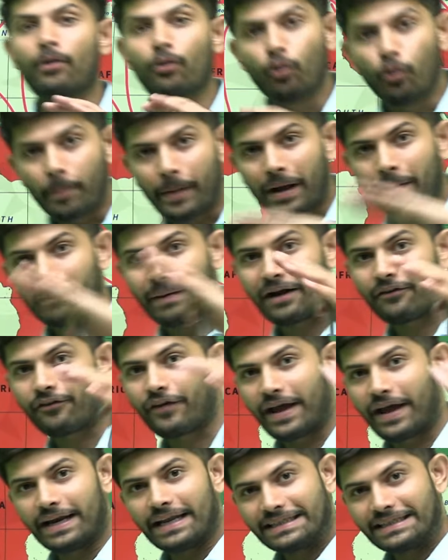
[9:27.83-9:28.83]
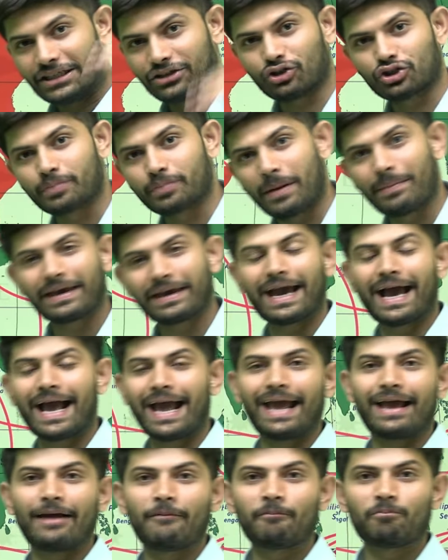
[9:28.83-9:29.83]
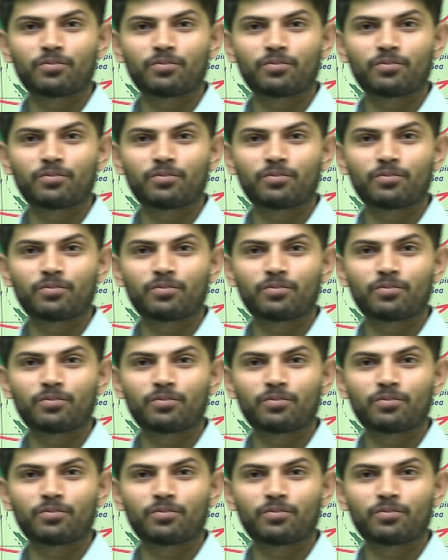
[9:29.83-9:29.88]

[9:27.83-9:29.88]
ऊपर बर्फ है नीचे तो उसमें भी क्या है